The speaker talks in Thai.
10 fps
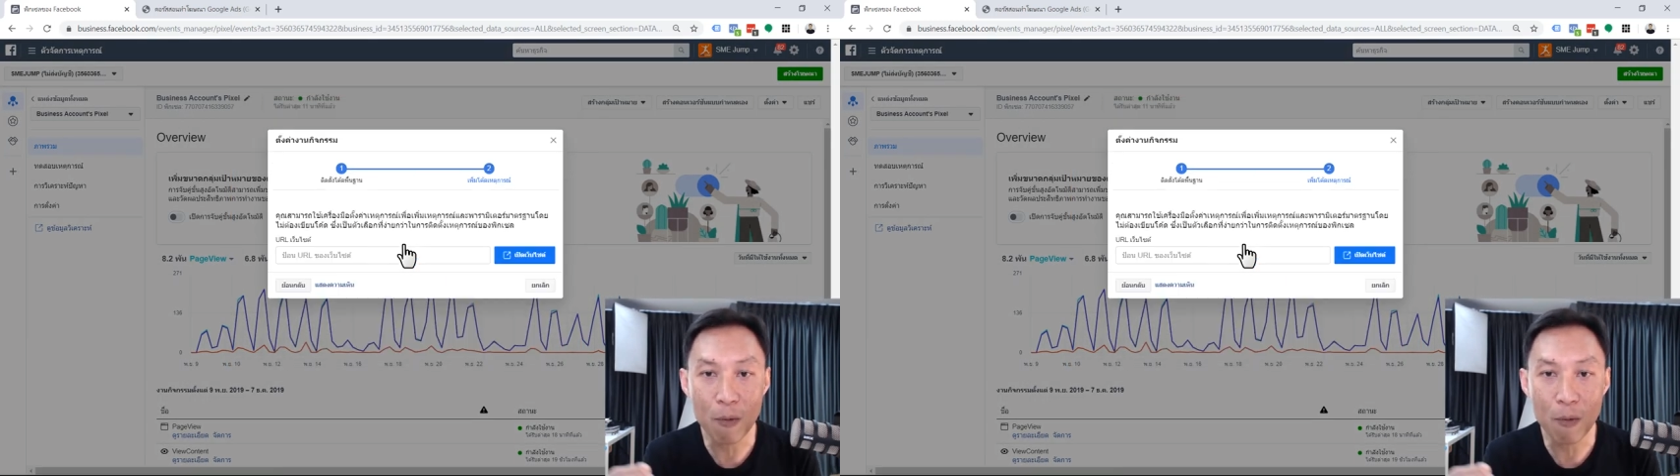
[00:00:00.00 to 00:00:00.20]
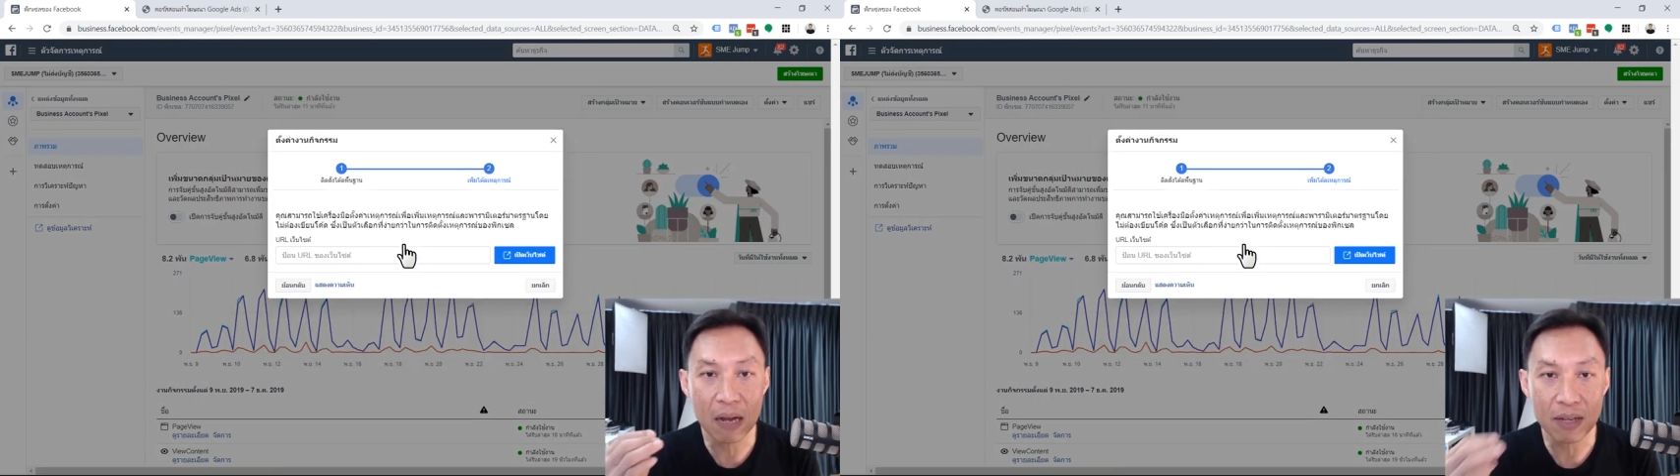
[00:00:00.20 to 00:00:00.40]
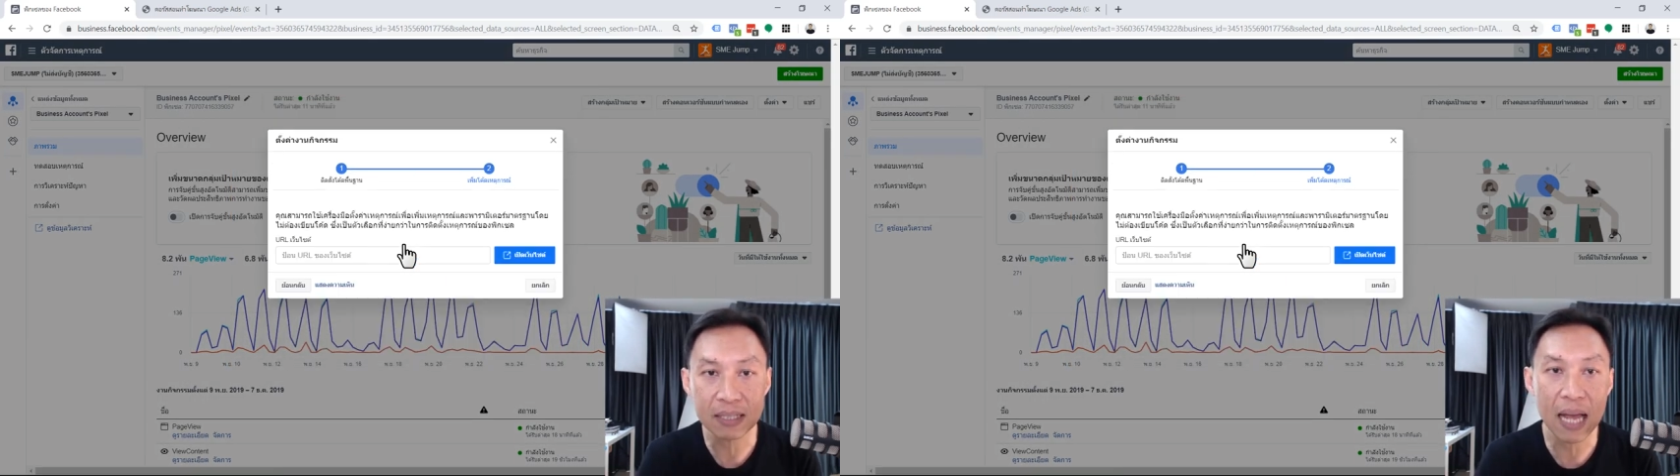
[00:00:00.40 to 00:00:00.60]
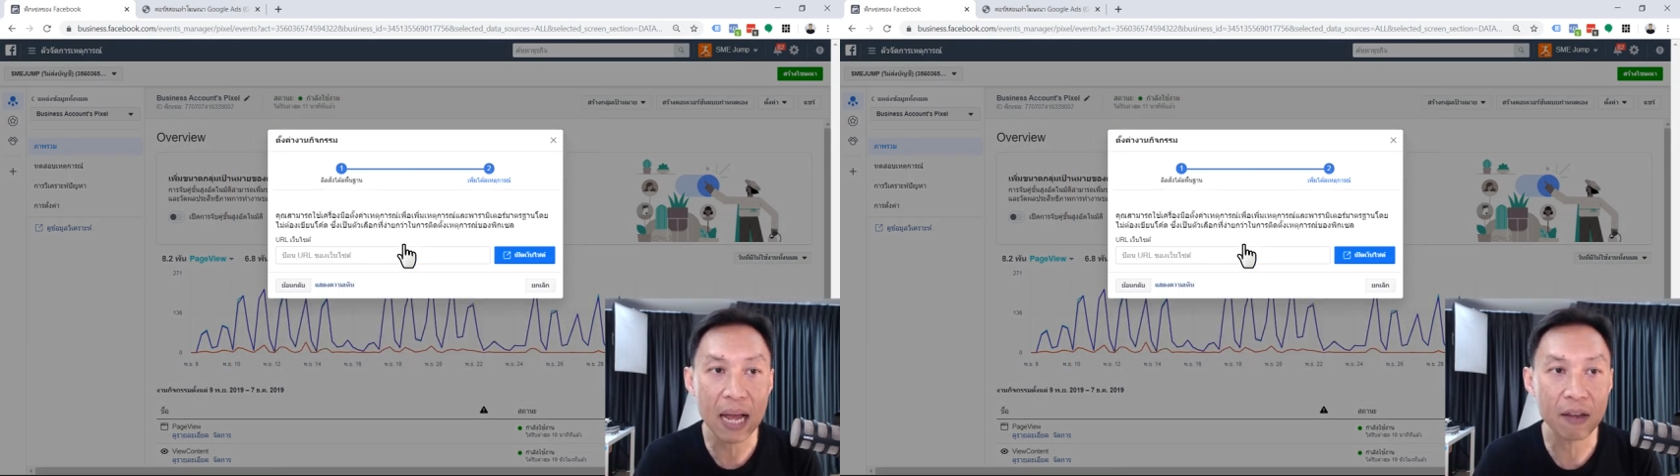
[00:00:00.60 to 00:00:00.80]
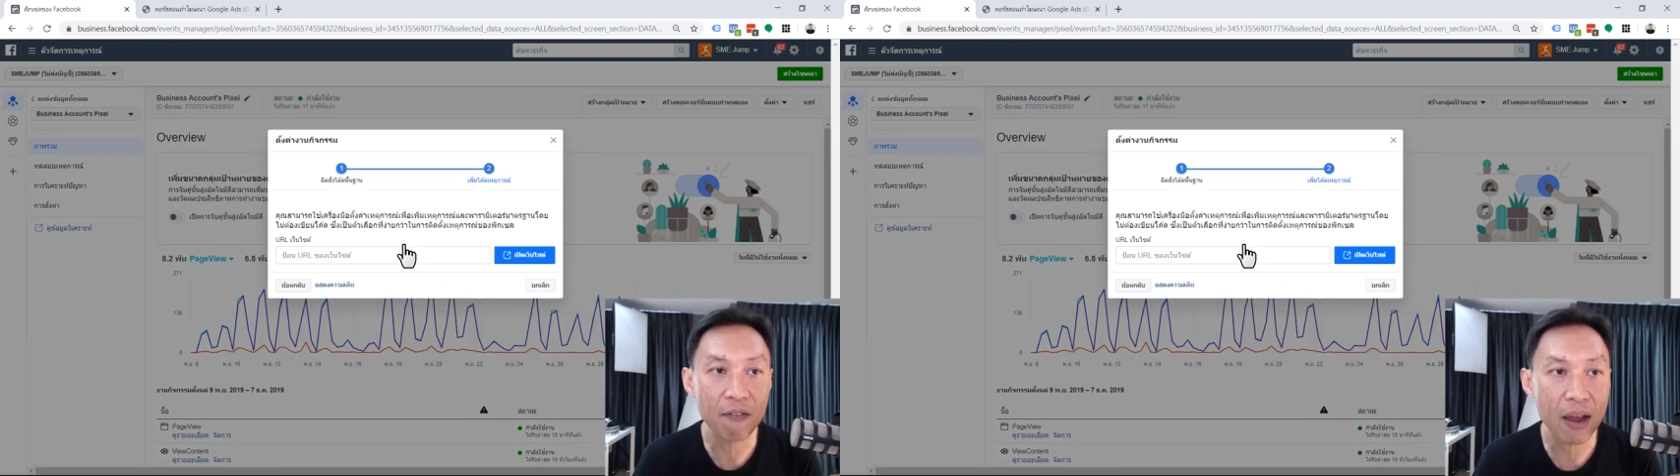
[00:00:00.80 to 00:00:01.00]
ต์ที่เราจะสร้า
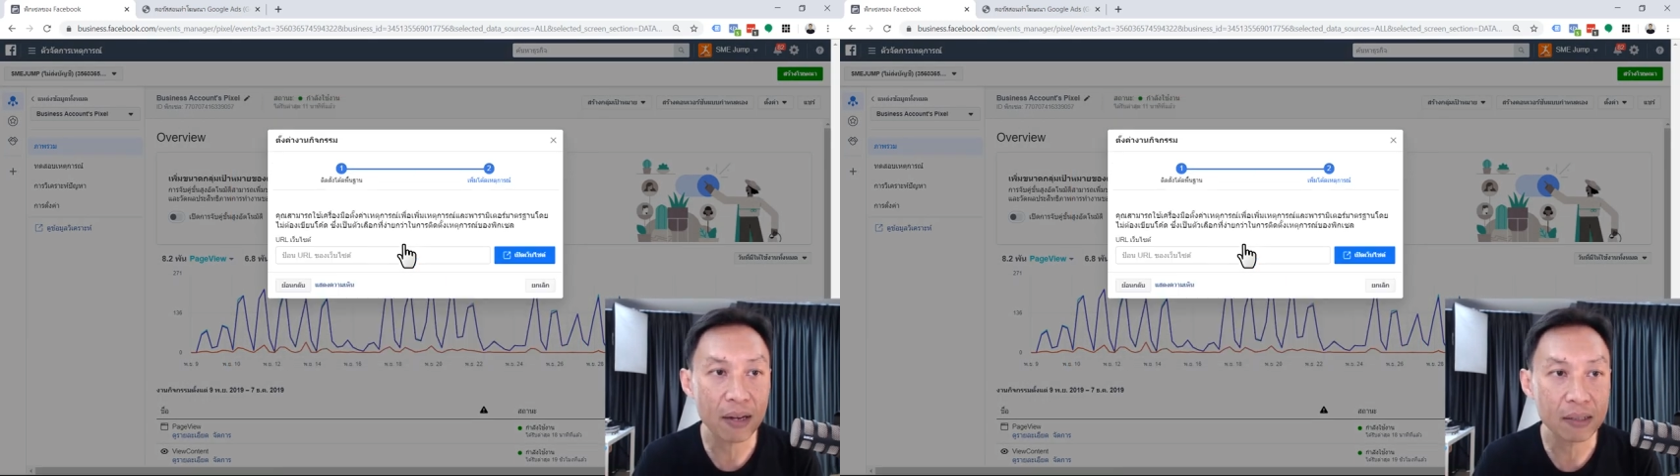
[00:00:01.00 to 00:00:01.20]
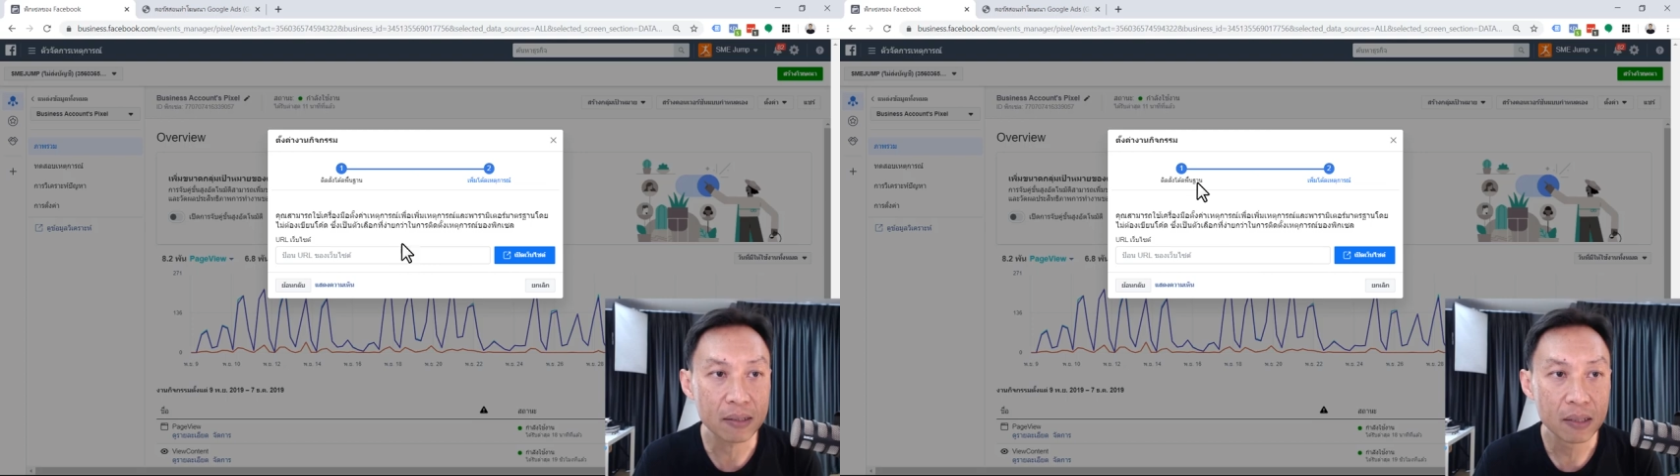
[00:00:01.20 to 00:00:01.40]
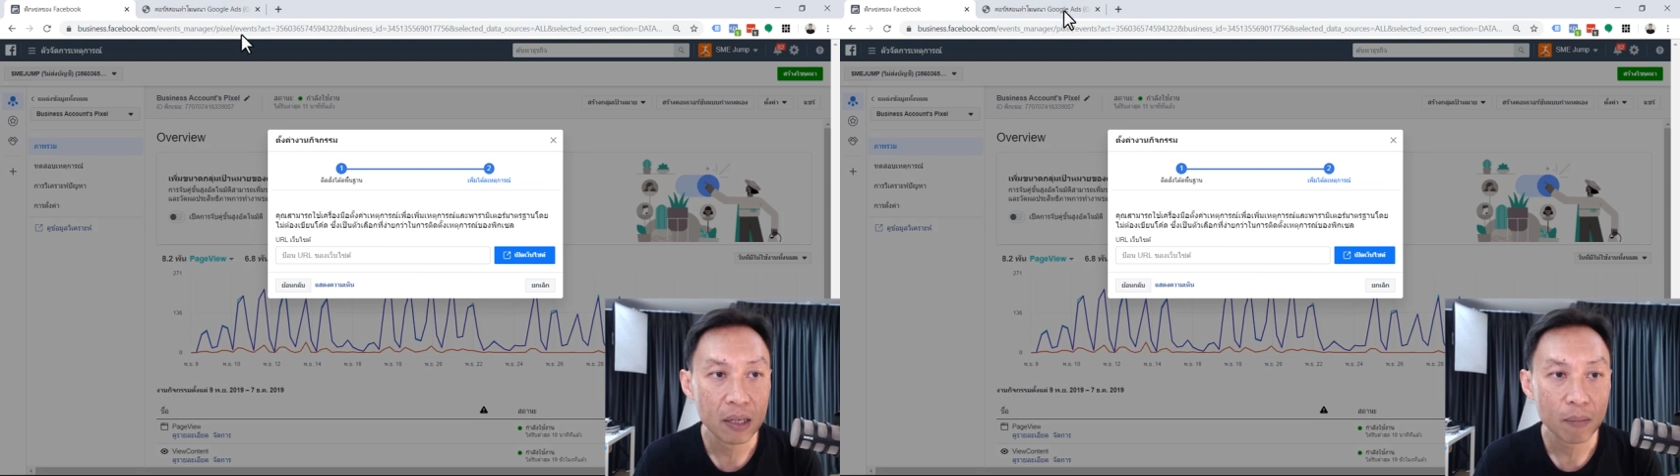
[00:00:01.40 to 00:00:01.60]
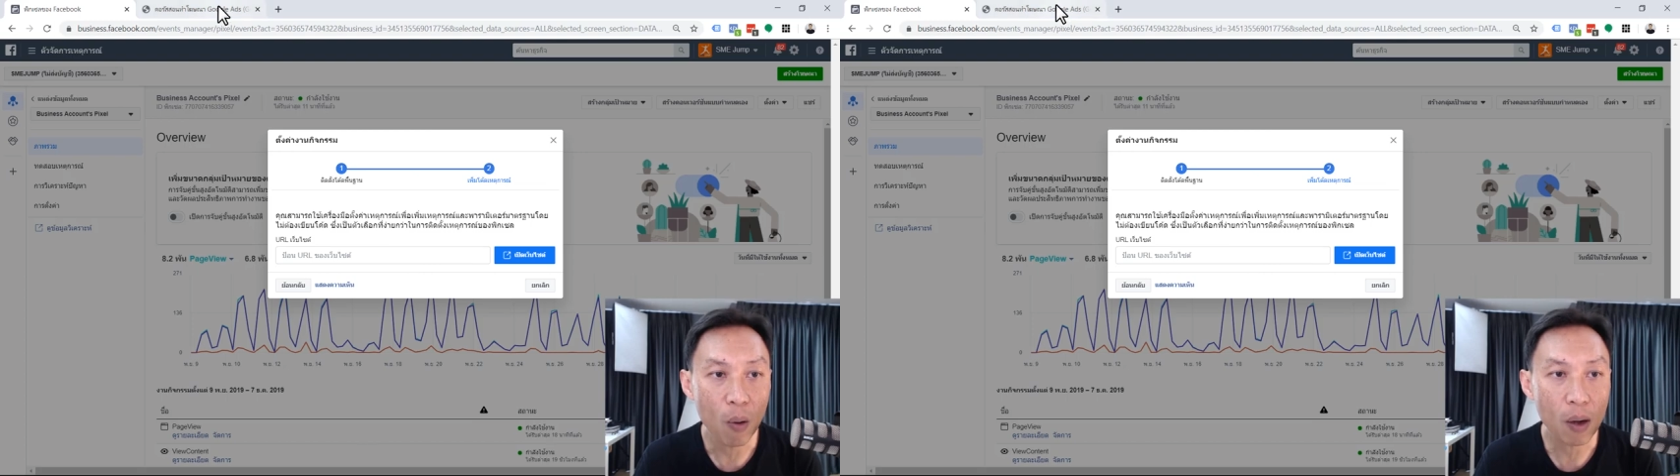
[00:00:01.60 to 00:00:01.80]
งอีเวนต์ผม